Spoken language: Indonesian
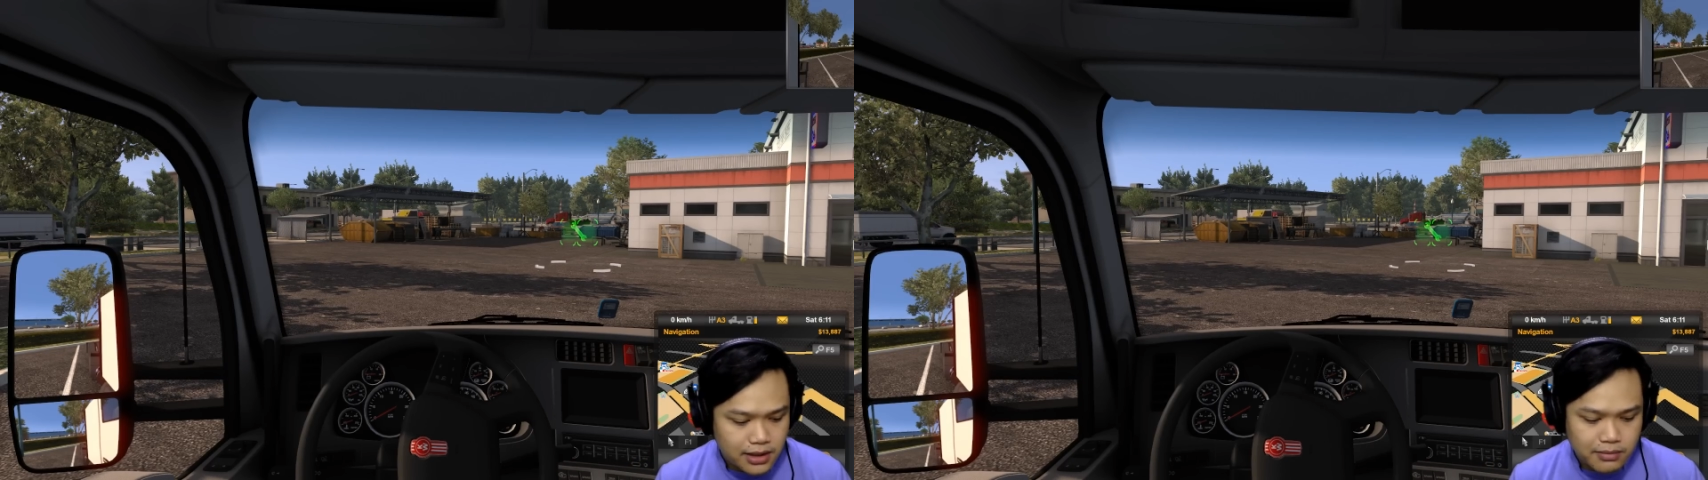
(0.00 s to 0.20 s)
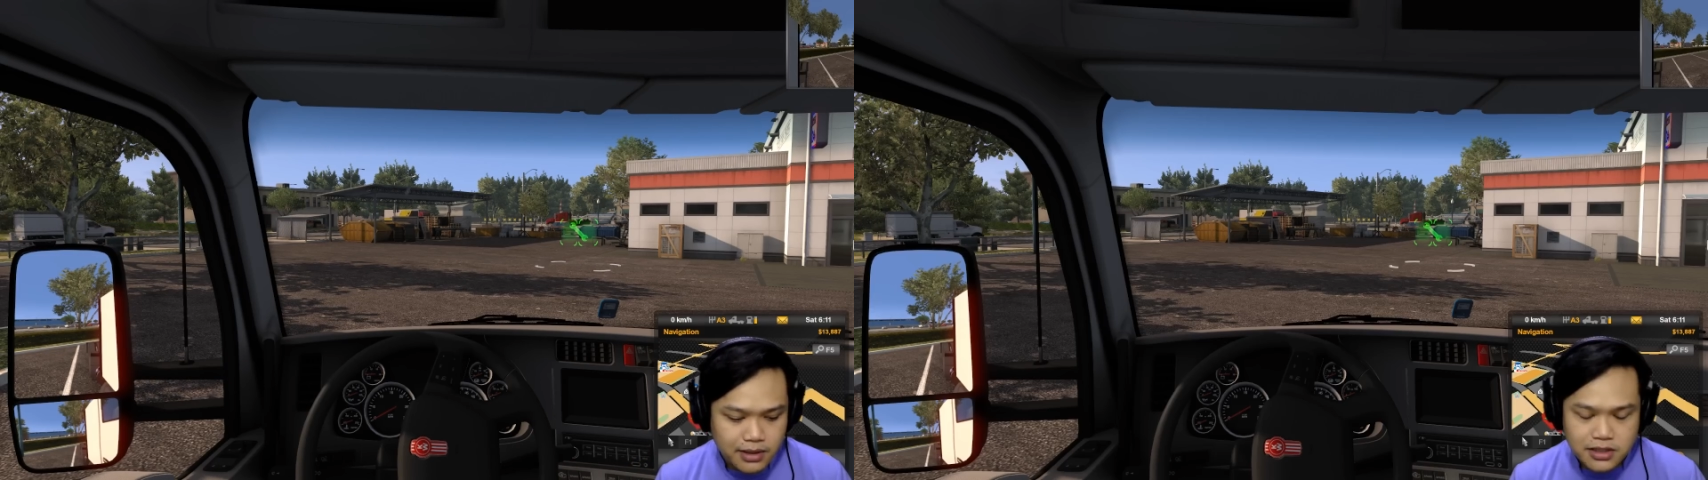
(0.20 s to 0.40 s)

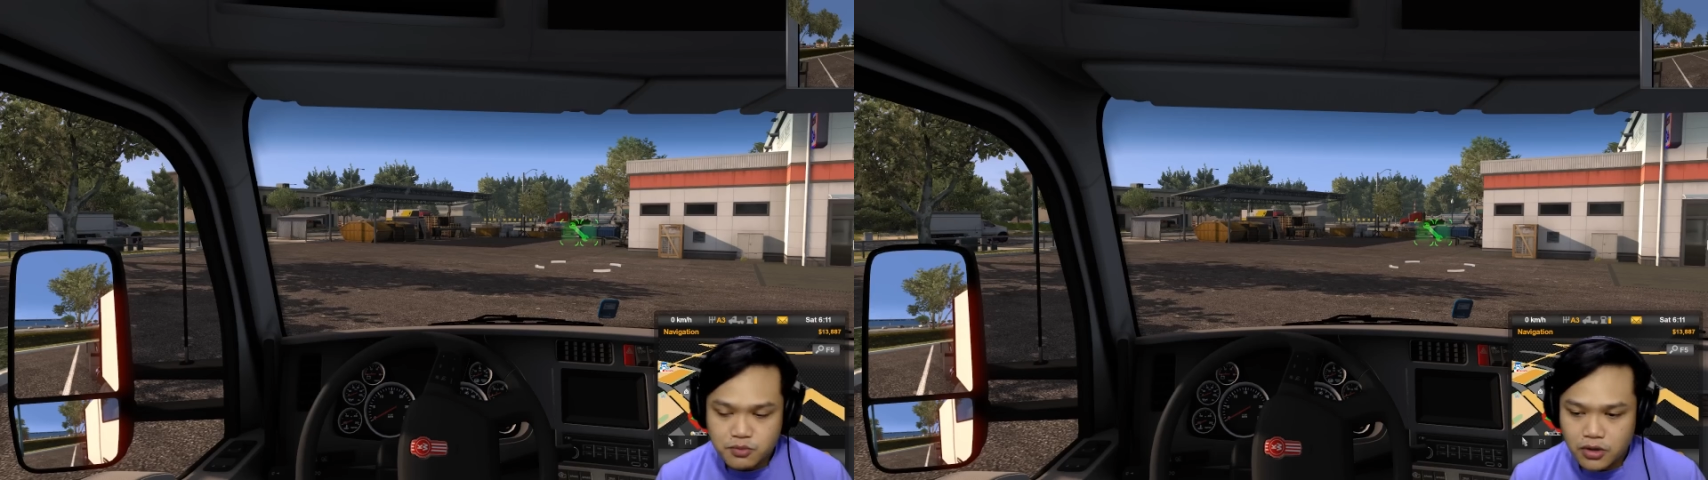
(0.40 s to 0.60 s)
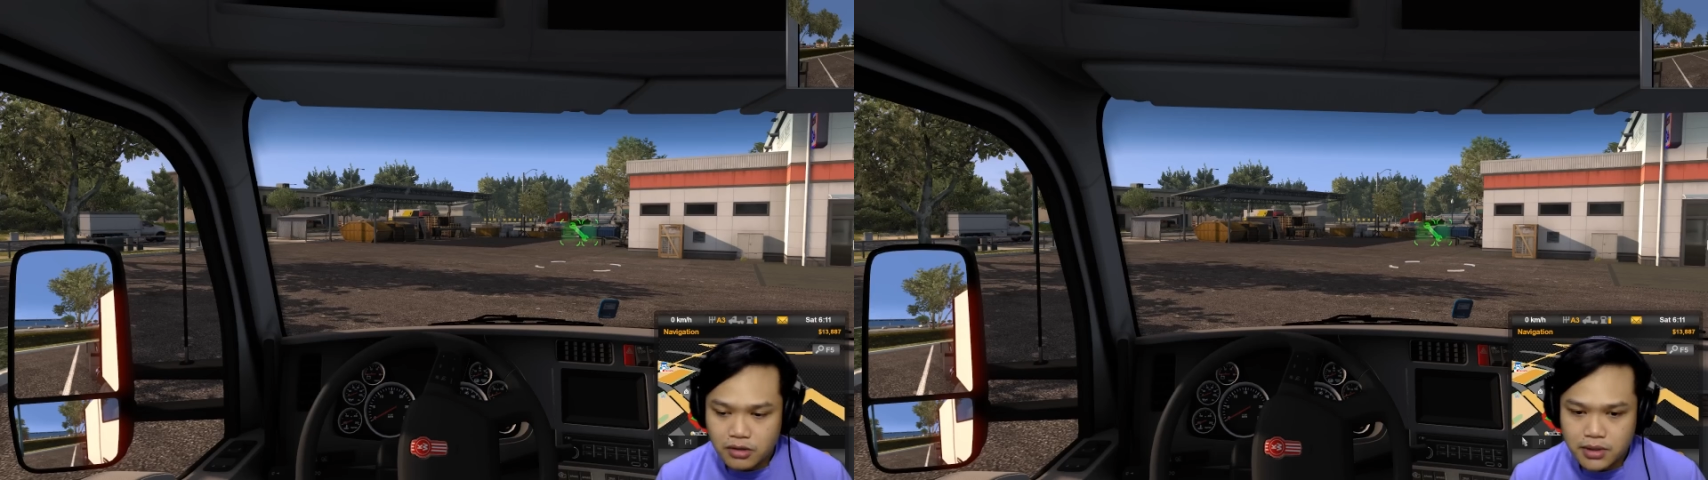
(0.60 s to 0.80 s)
Namanya
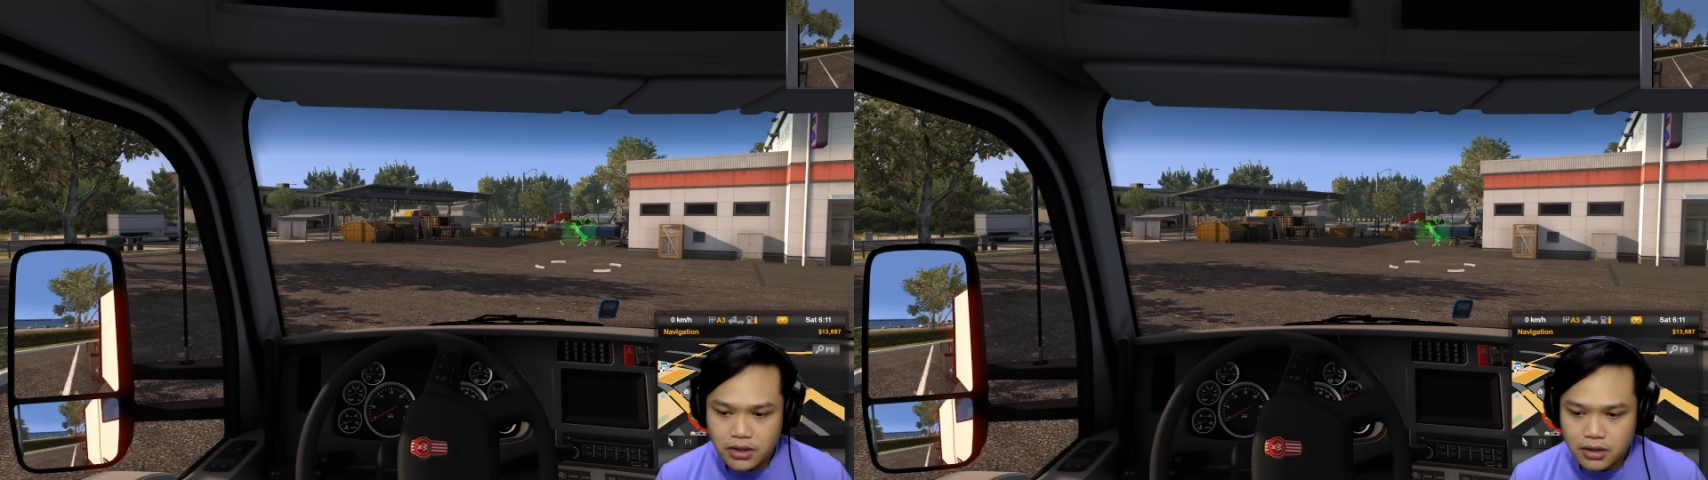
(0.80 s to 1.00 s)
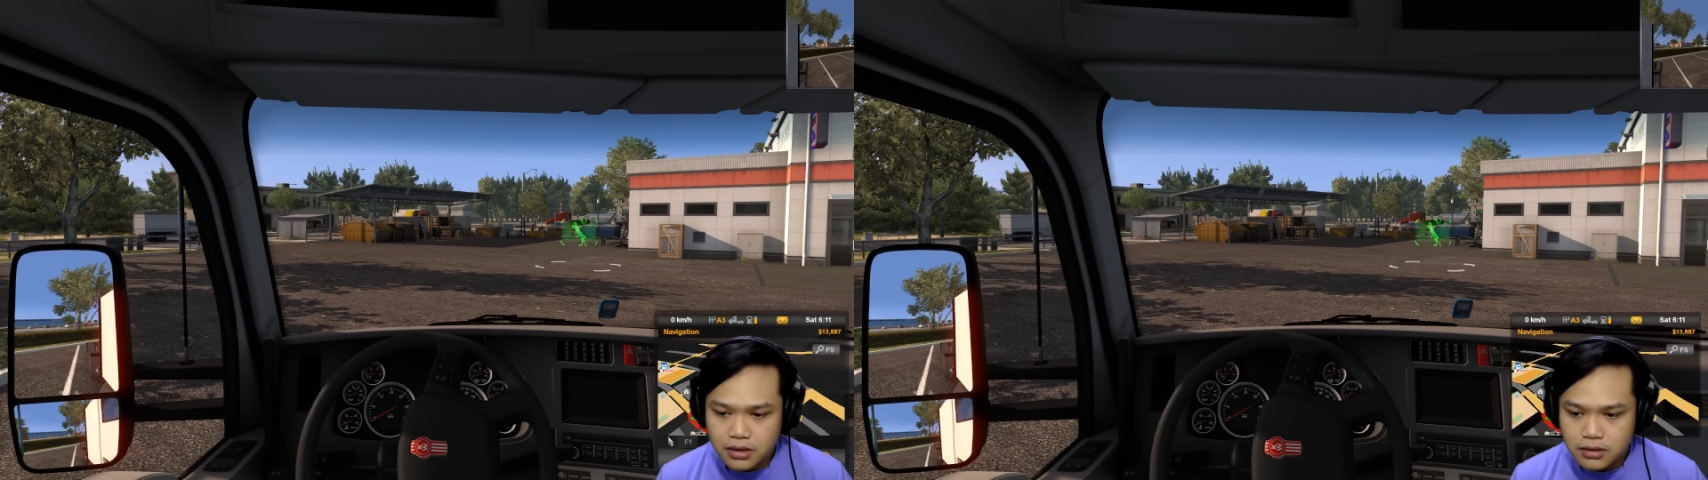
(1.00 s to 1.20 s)
small
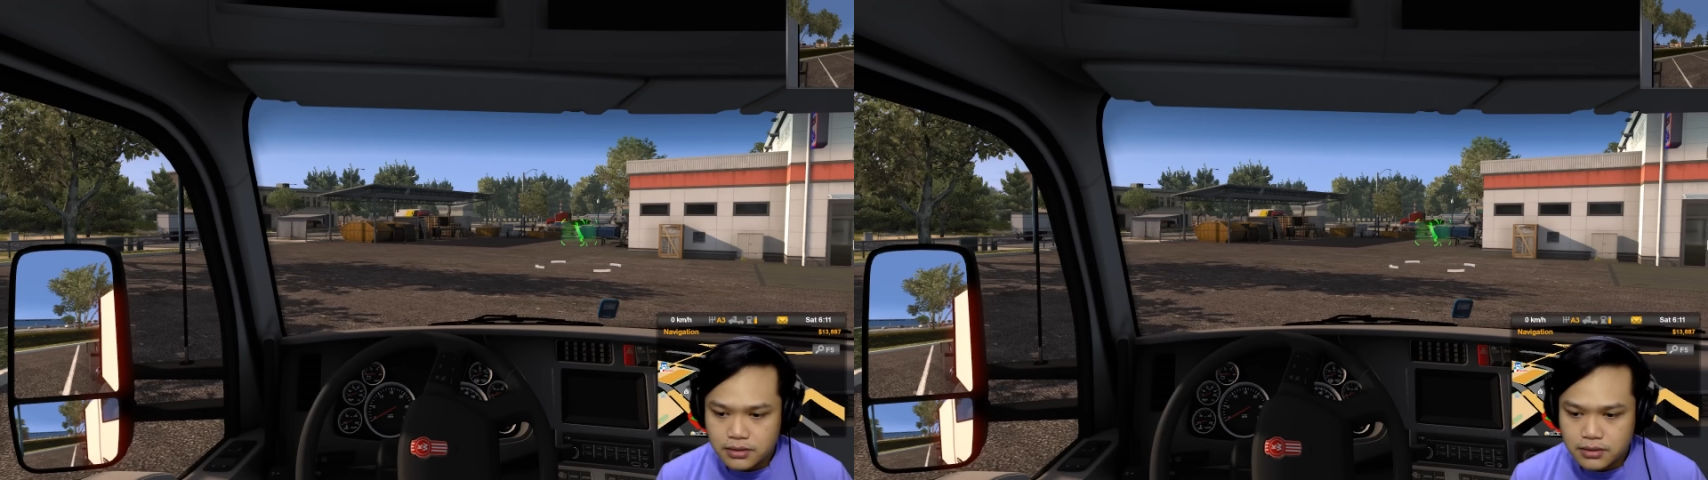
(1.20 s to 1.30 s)
mirror.